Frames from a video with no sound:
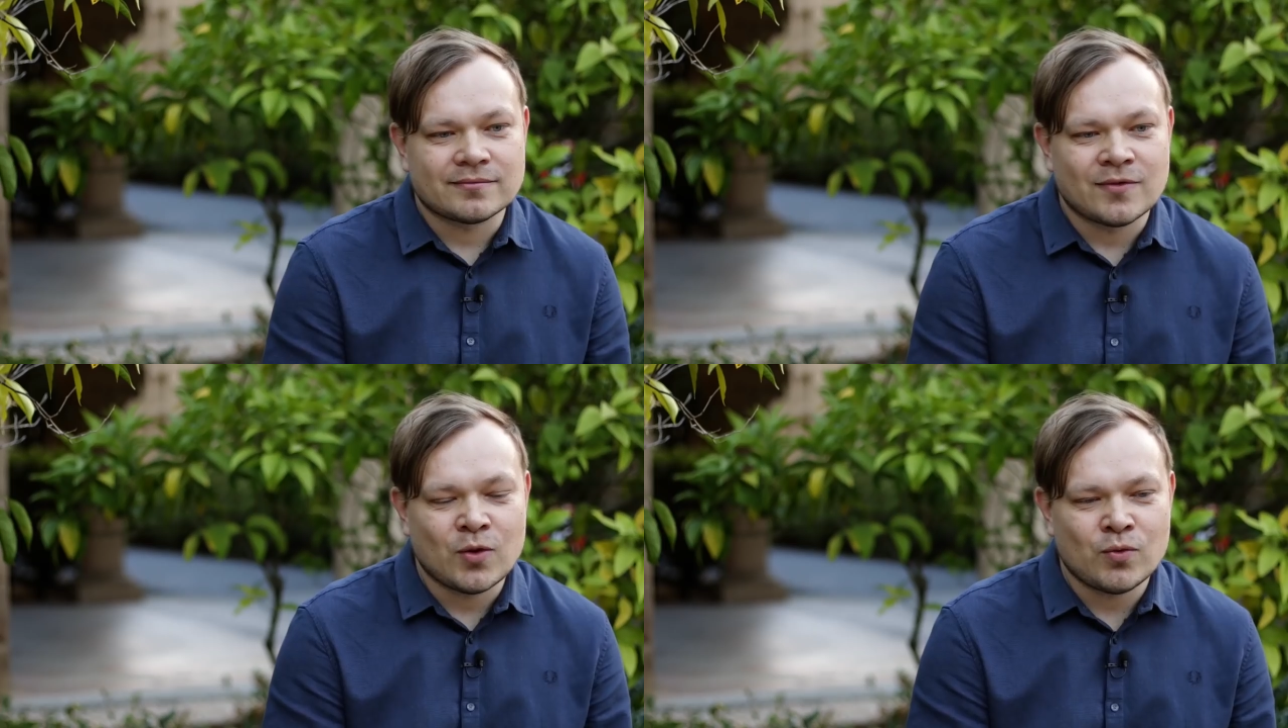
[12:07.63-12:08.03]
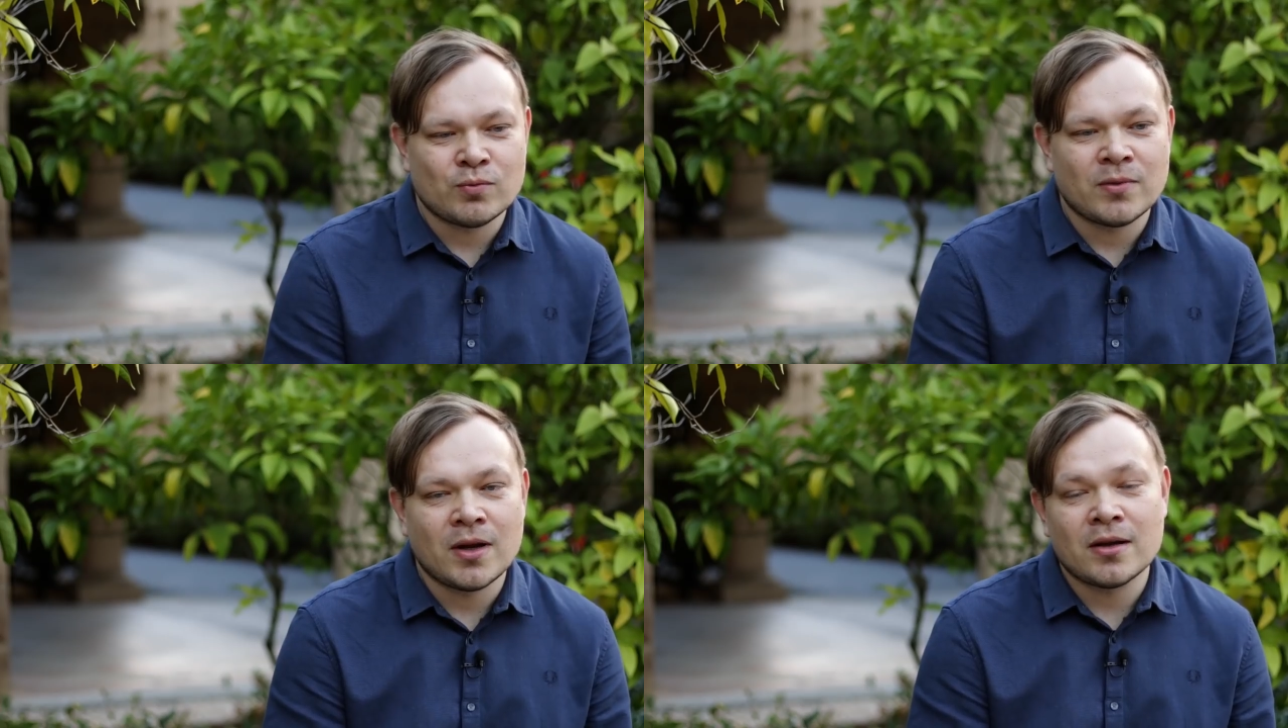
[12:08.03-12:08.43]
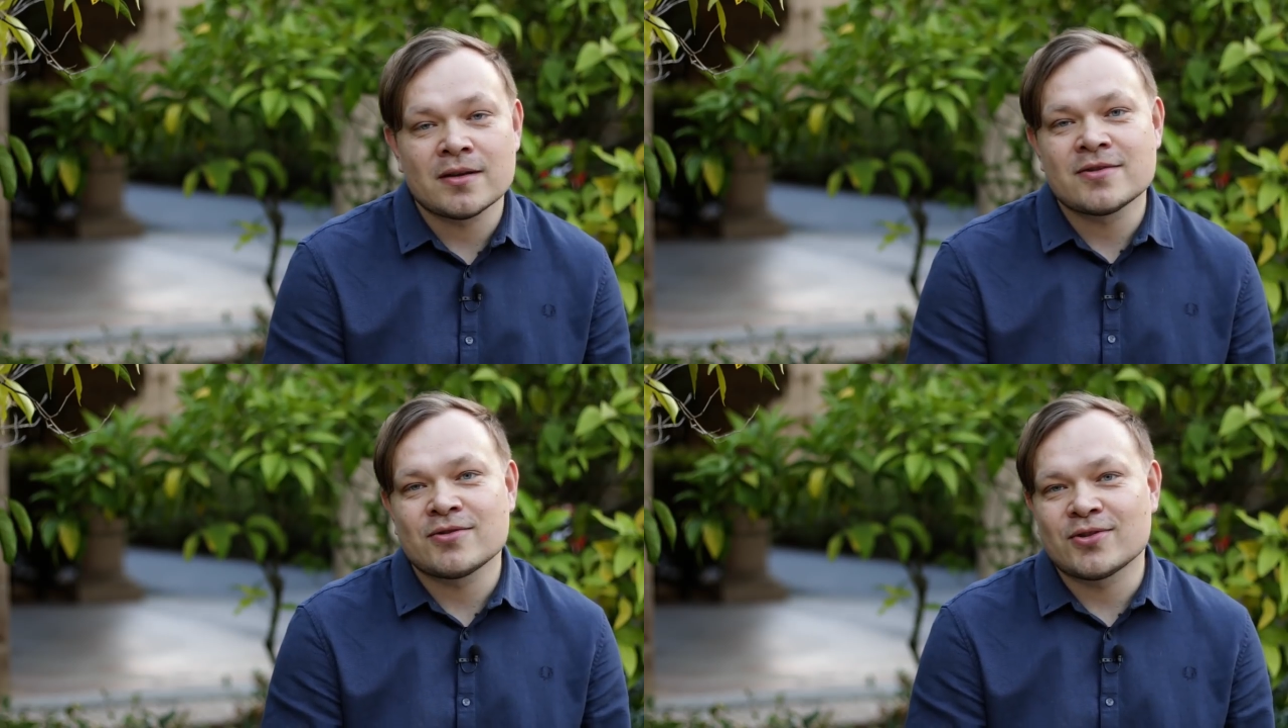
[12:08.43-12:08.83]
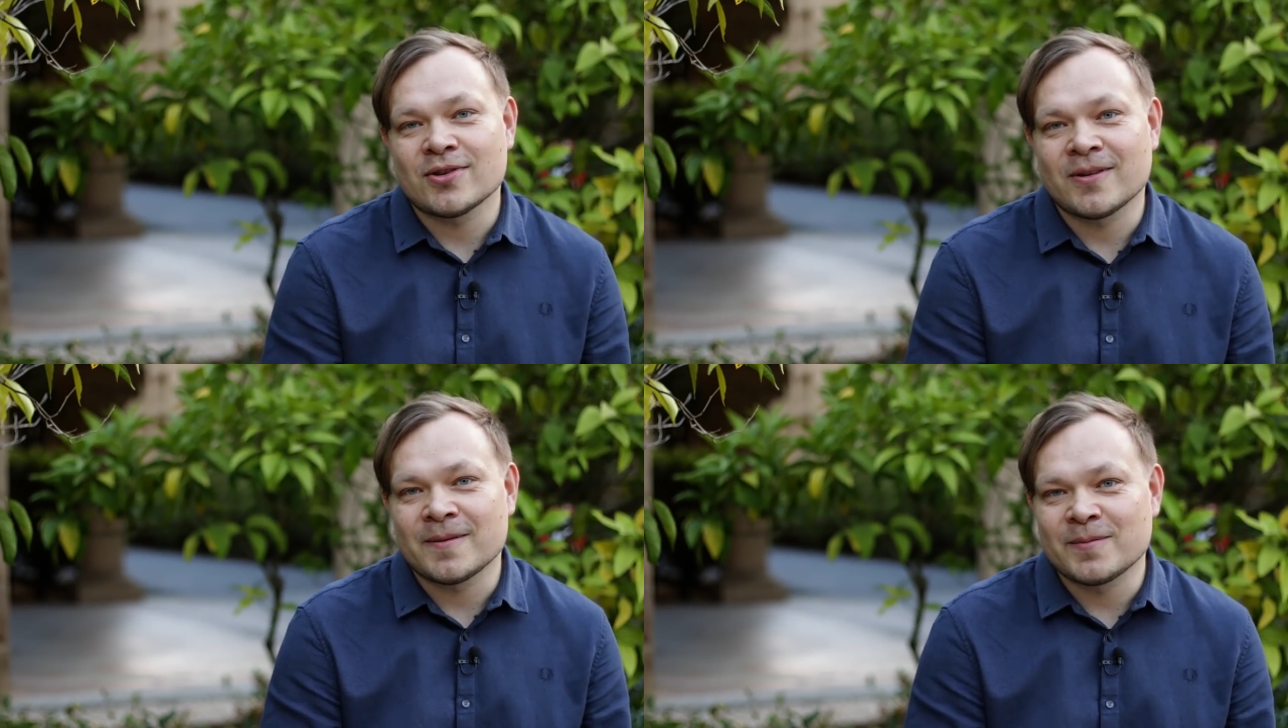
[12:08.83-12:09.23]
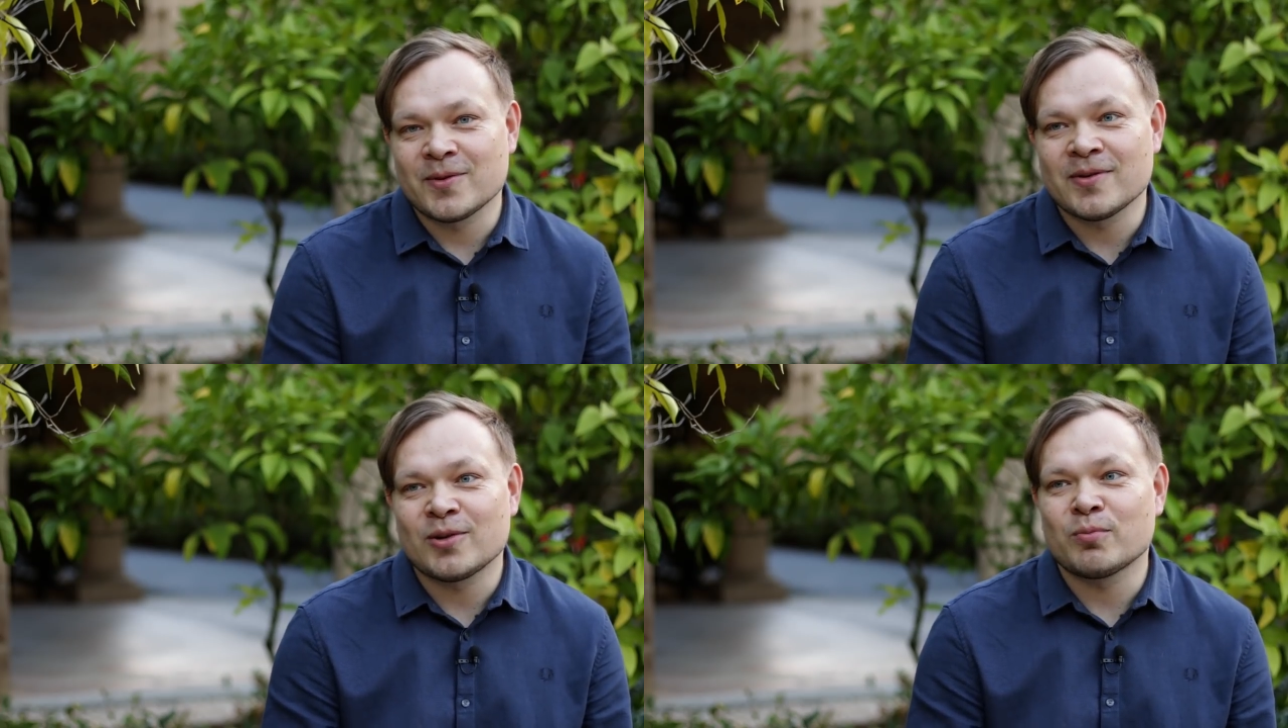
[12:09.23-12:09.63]
Ну, у меня есть э,
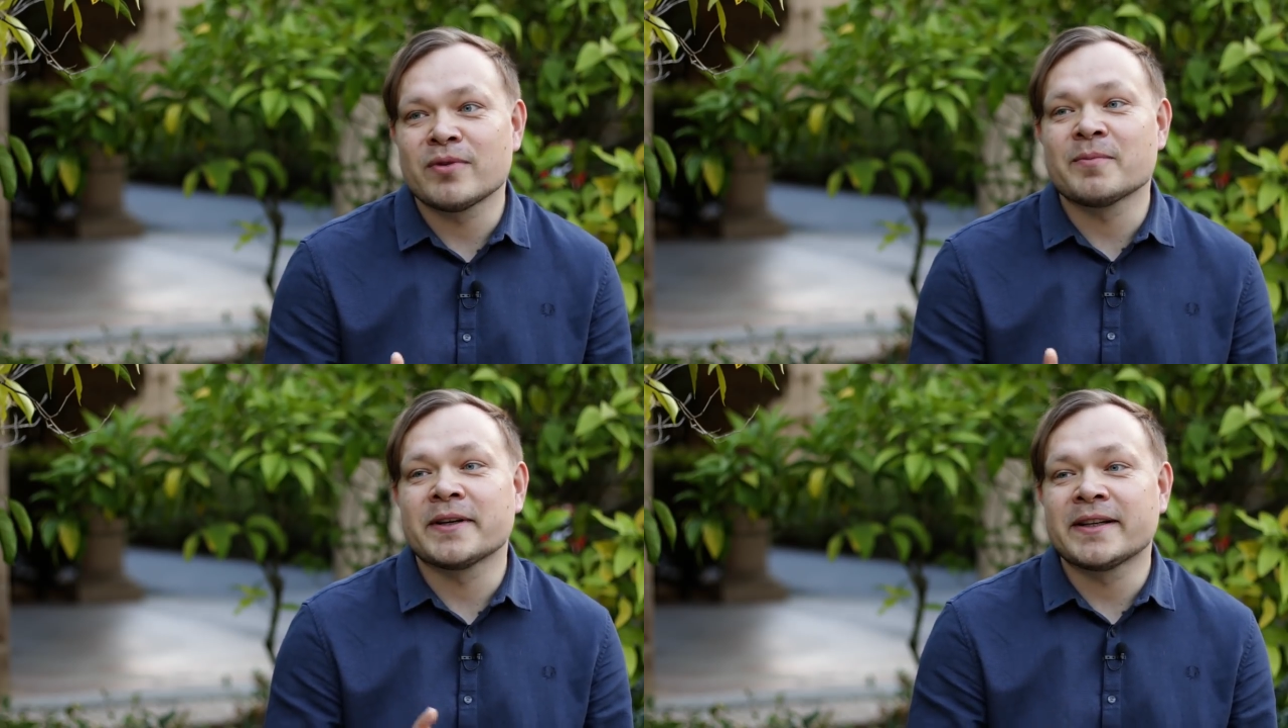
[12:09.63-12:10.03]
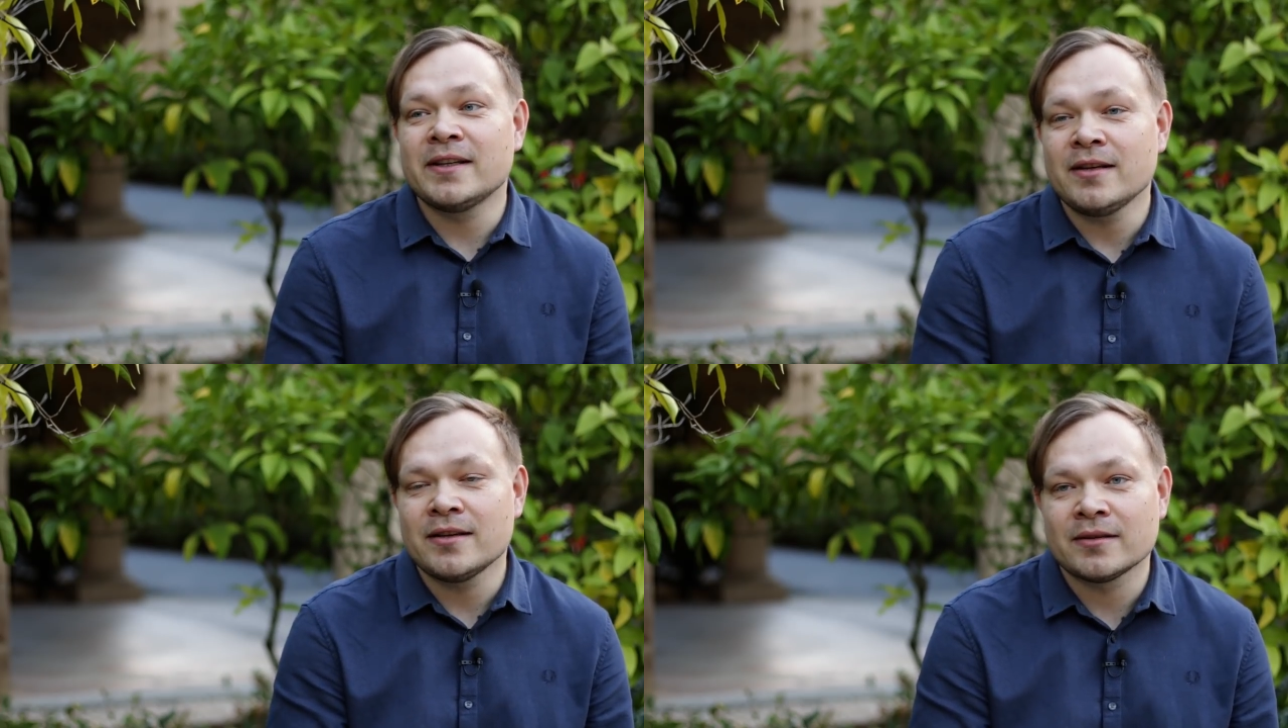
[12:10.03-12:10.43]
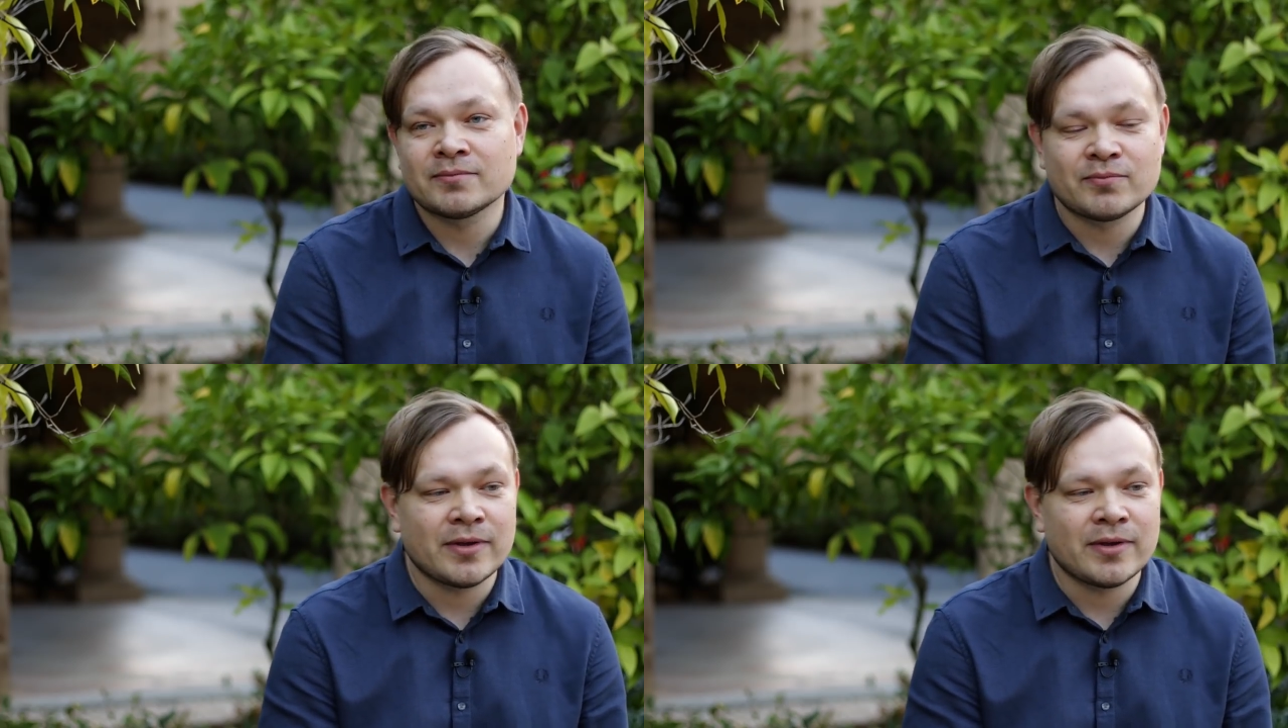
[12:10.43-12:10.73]
две любимые книги.